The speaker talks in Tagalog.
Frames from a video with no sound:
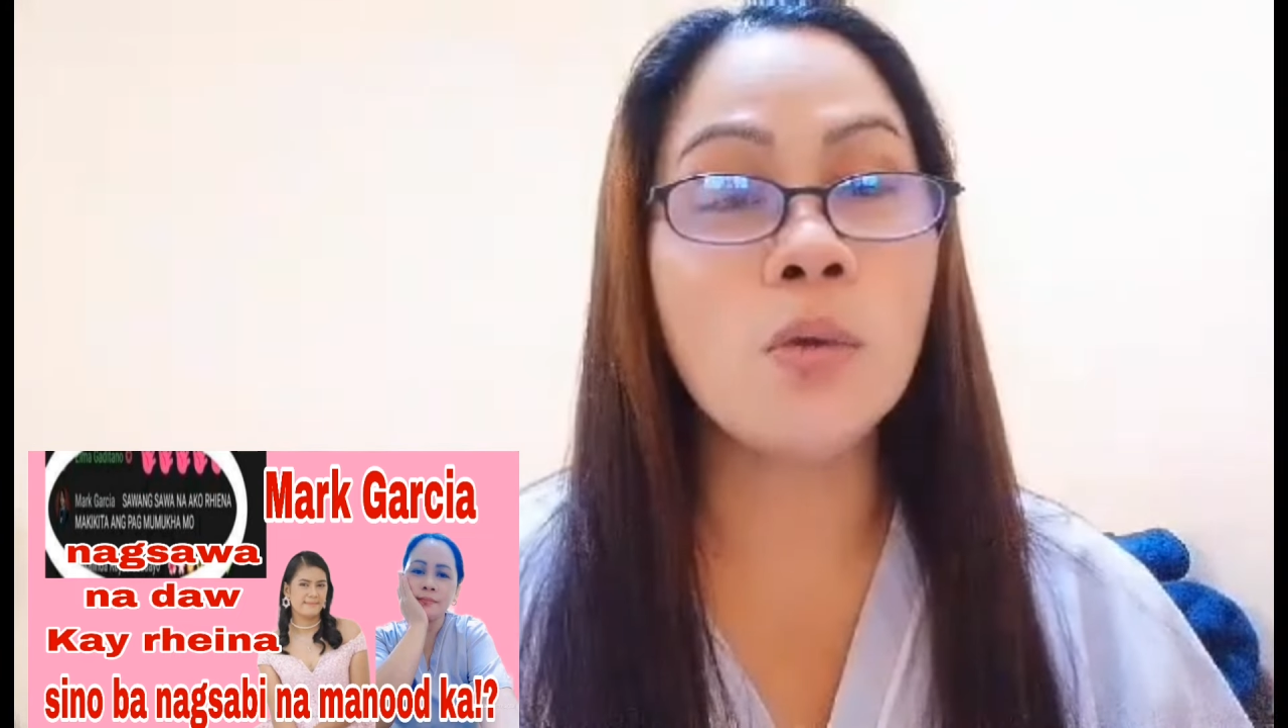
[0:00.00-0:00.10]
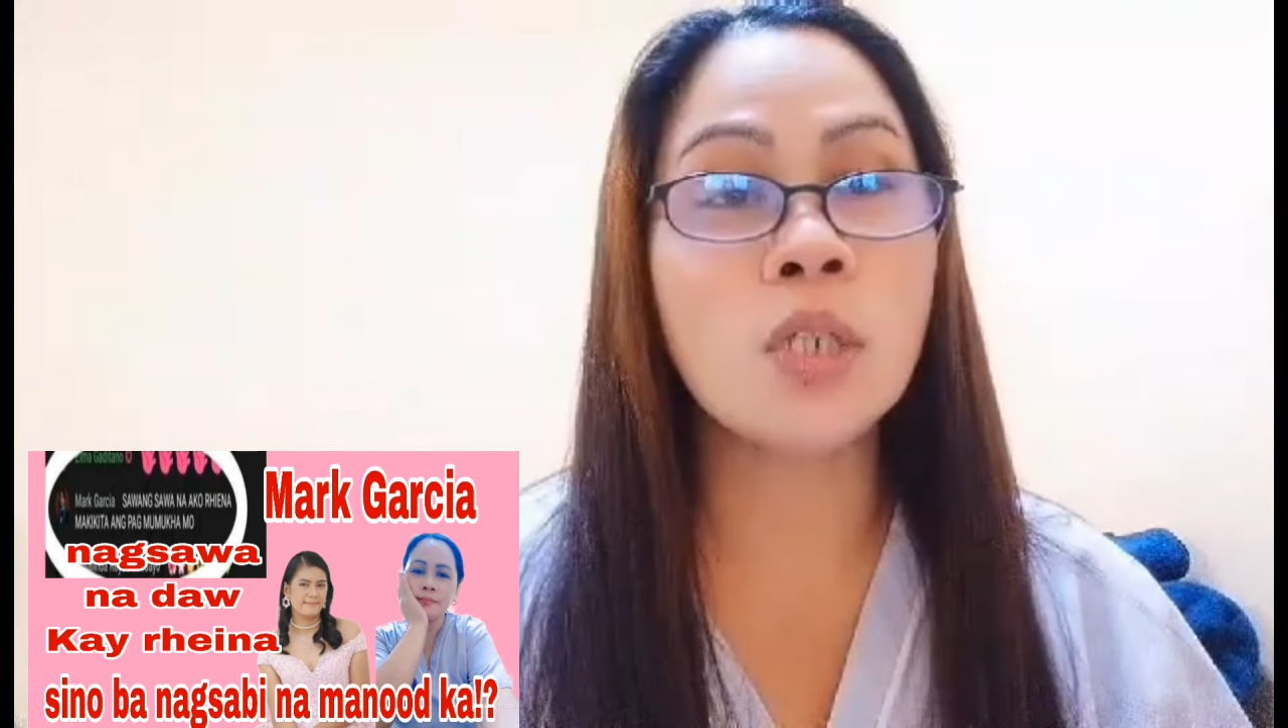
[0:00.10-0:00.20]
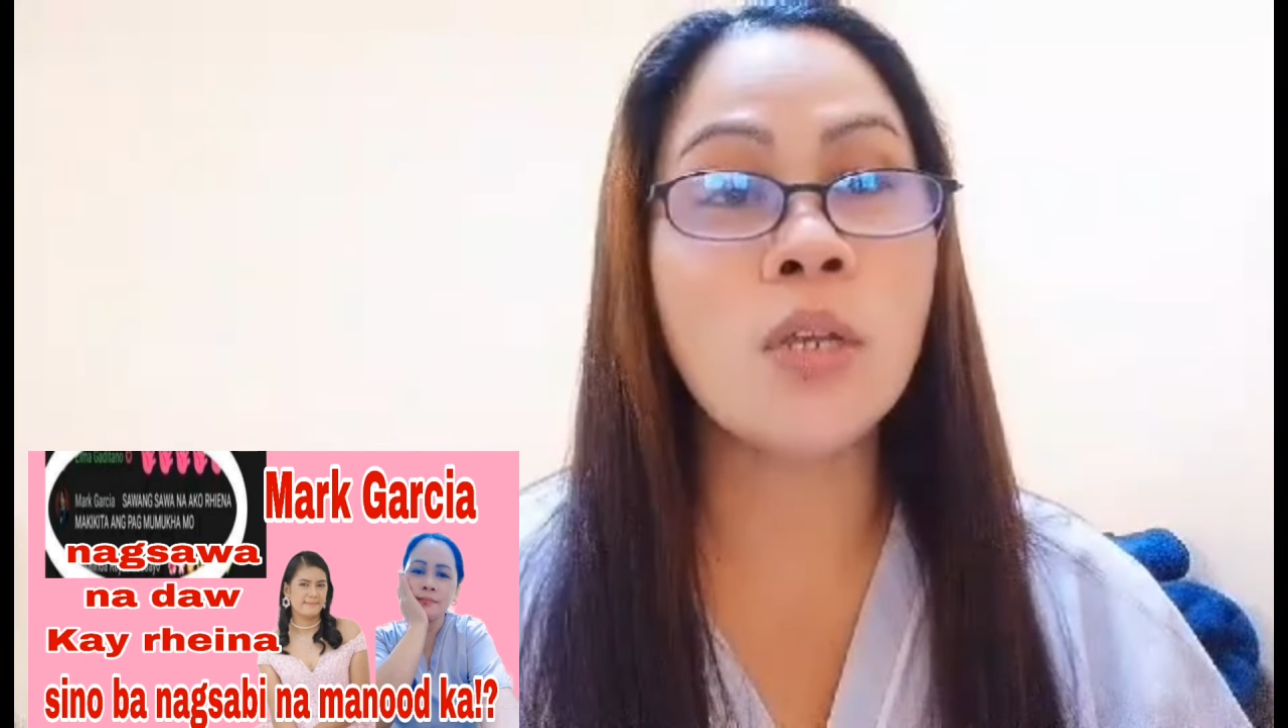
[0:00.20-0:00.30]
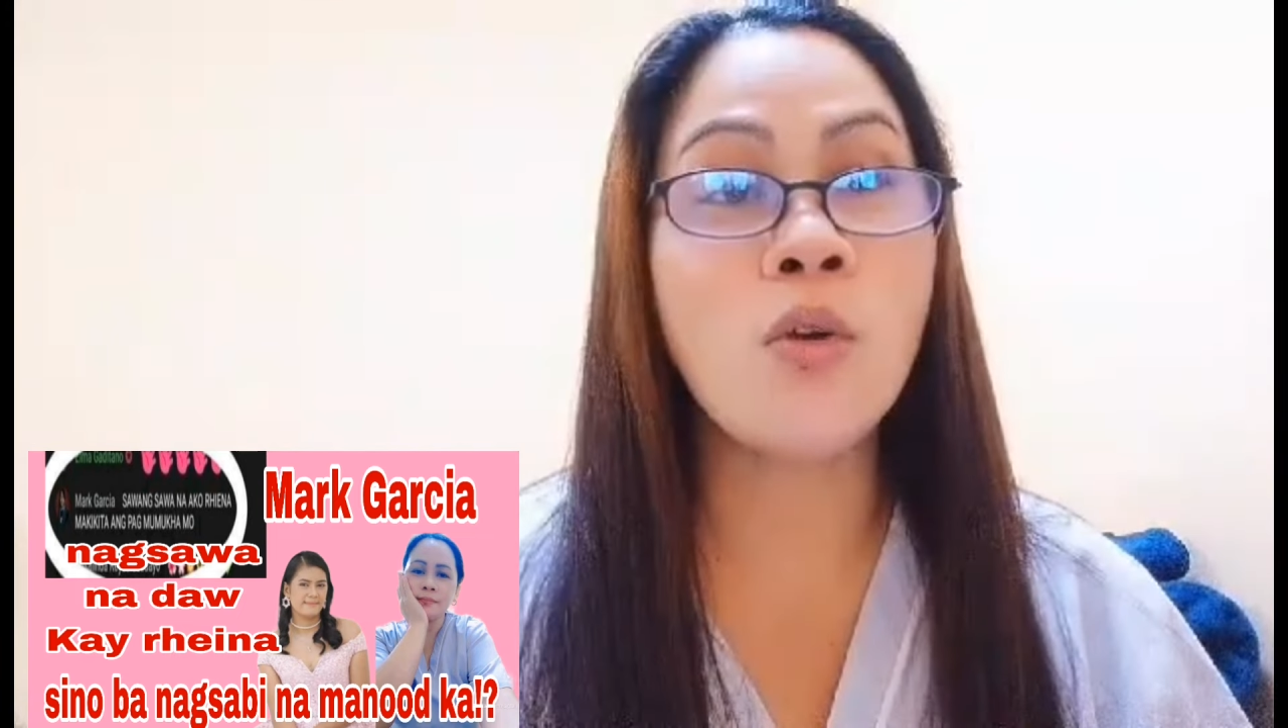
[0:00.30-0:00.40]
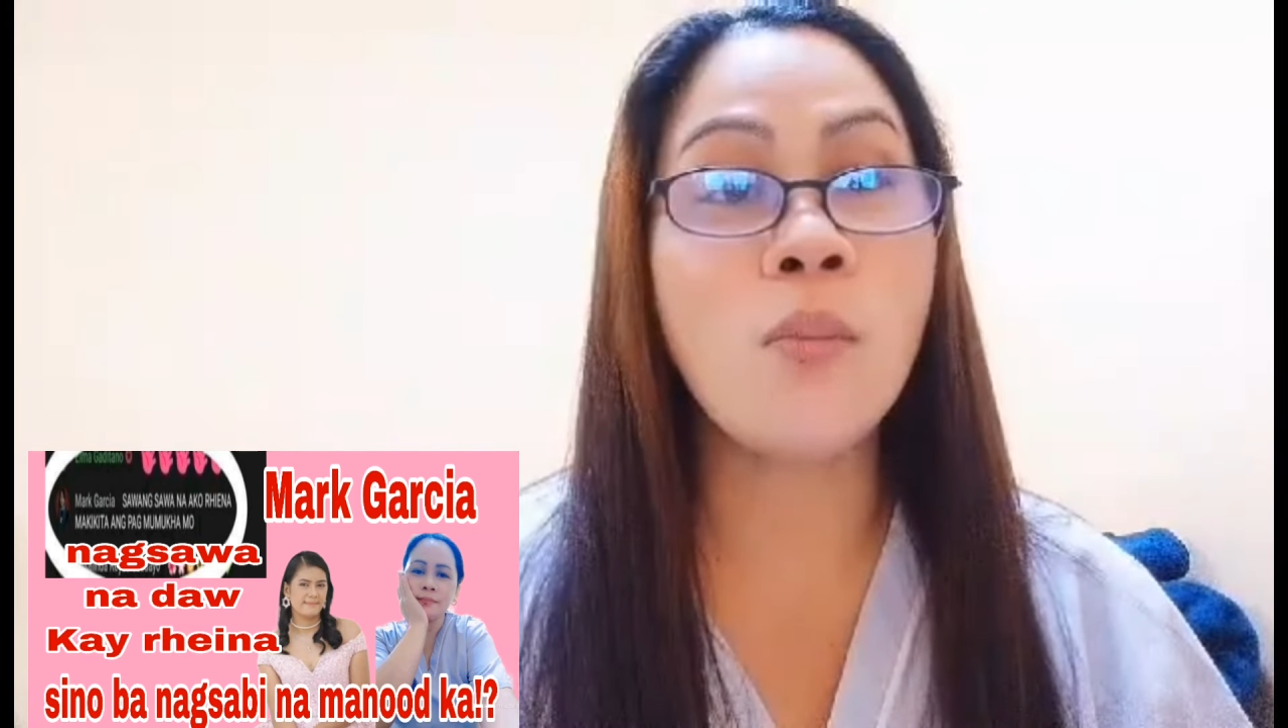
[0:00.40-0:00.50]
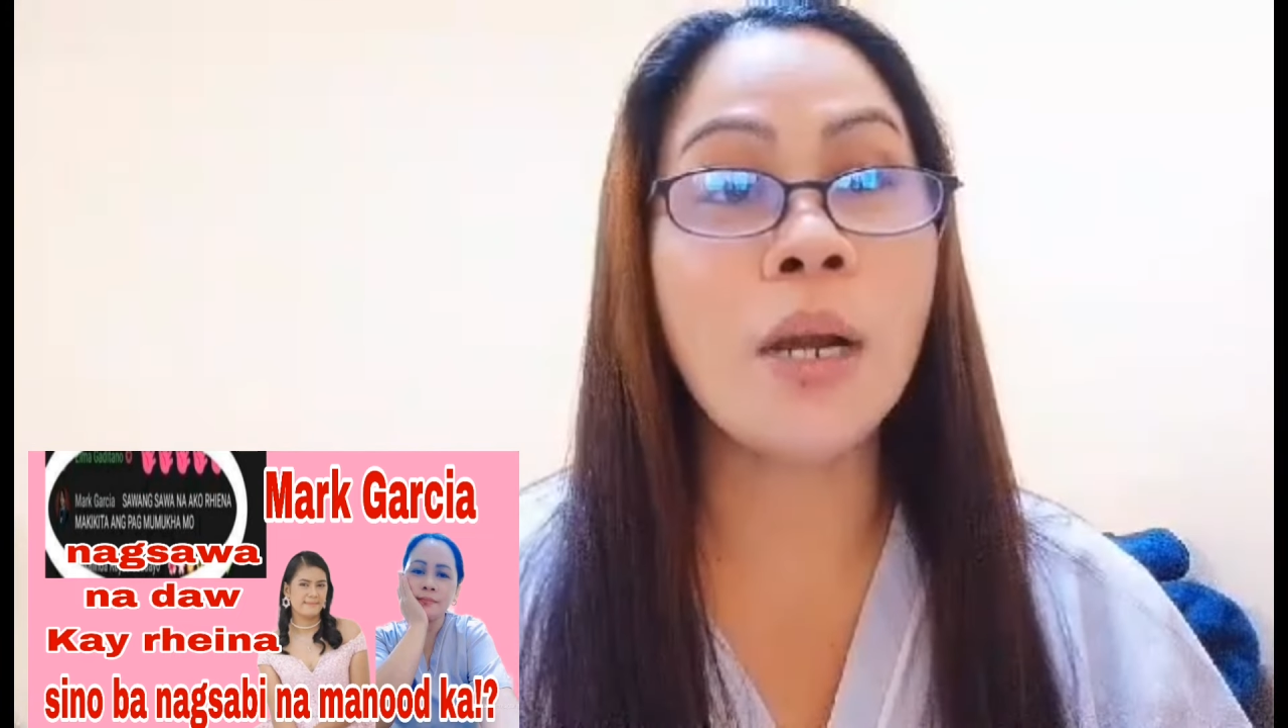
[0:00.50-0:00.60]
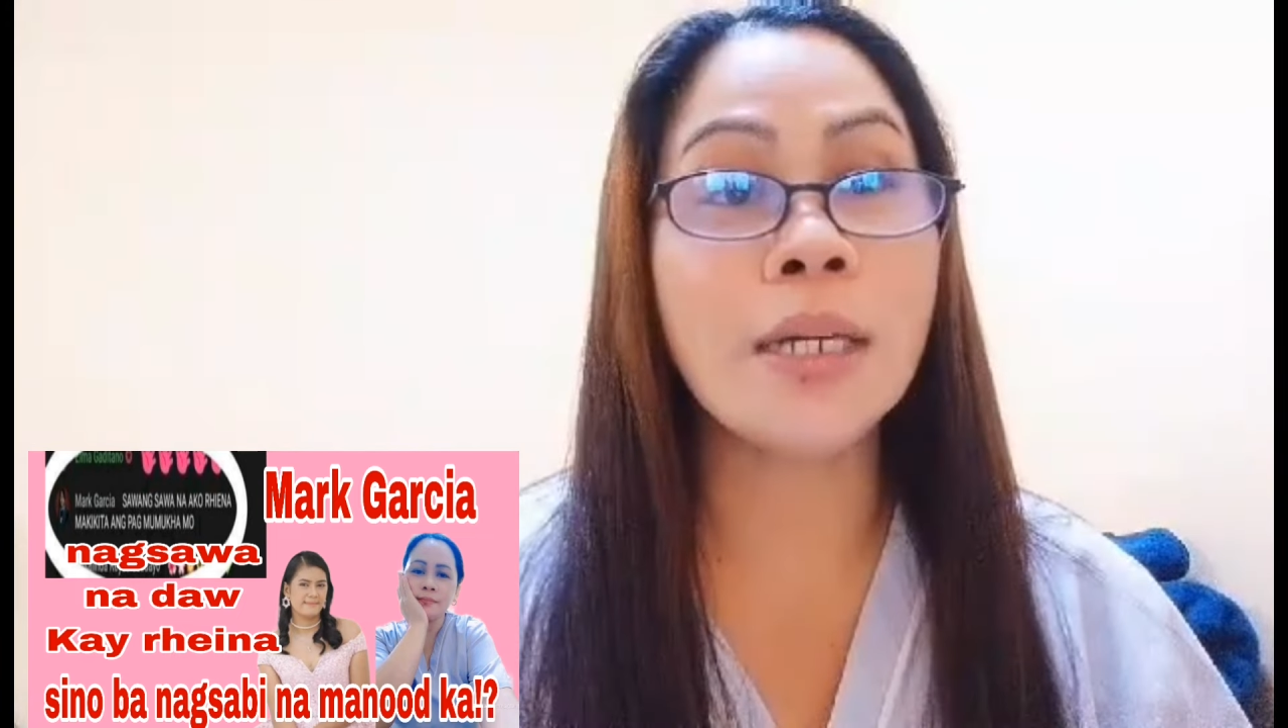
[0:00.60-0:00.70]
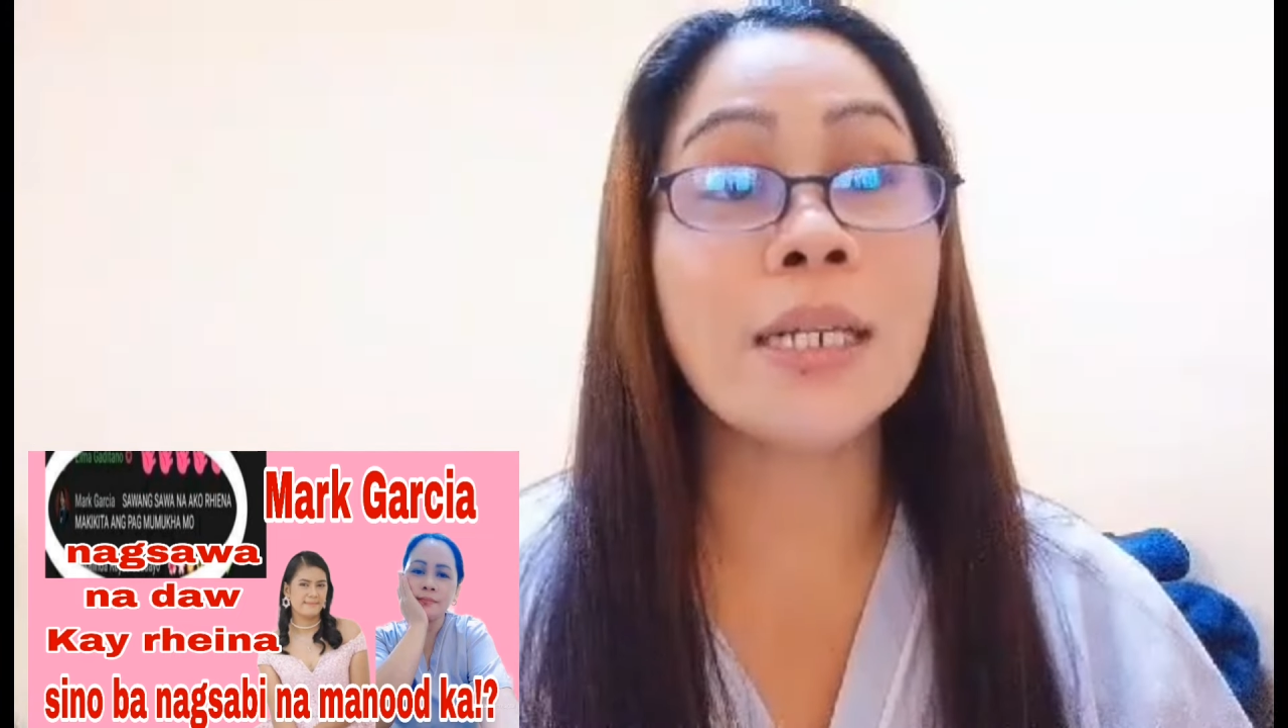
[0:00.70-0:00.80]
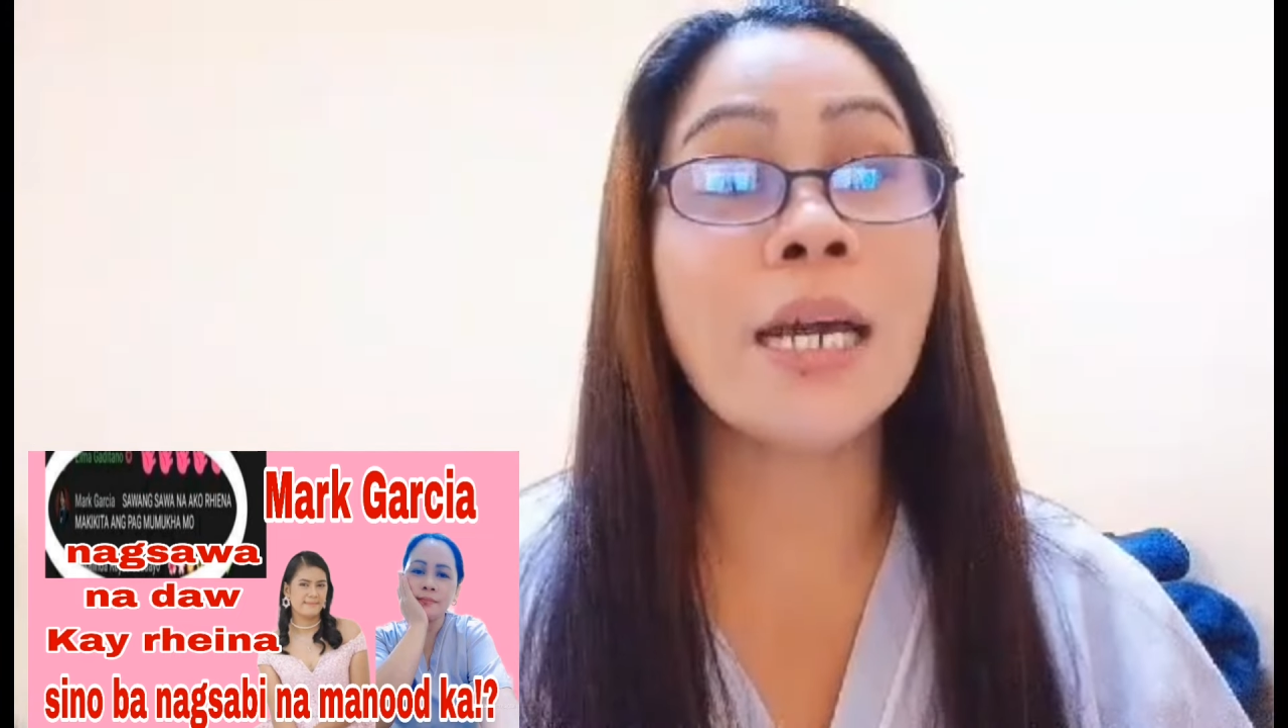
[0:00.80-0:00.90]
ko sa iyo Mark